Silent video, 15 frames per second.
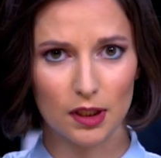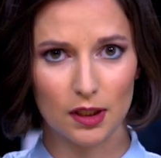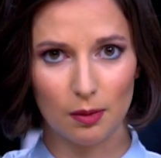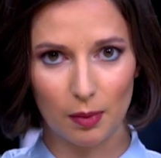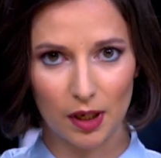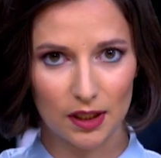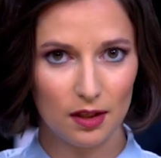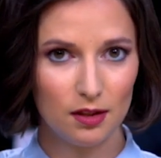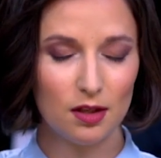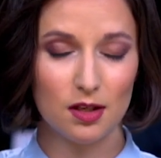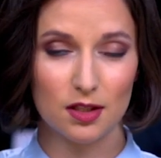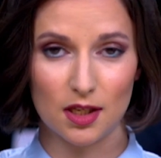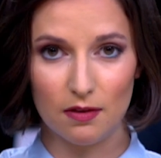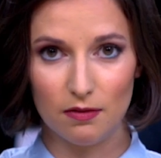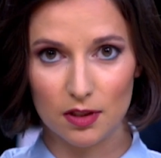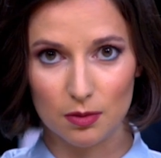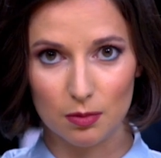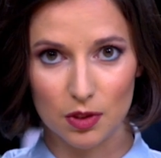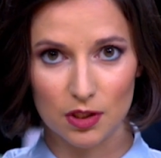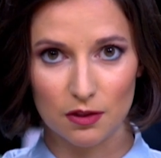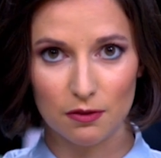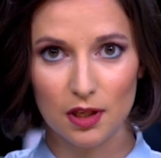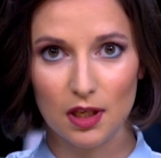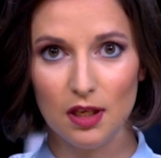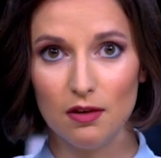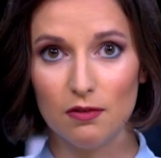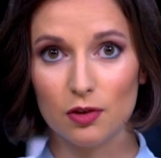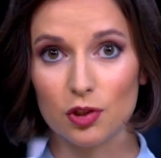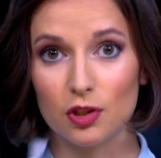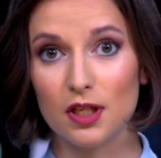на Майдане независимости в
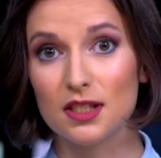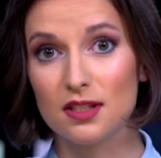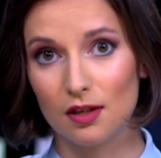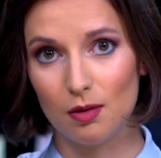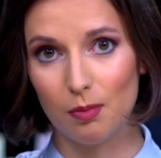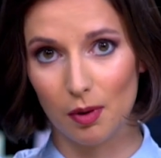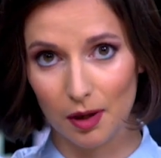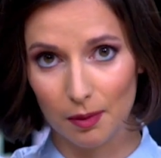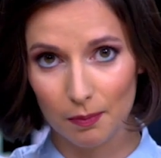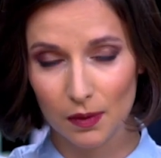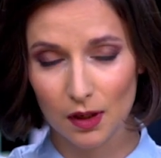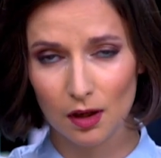Киеве шла стрельба.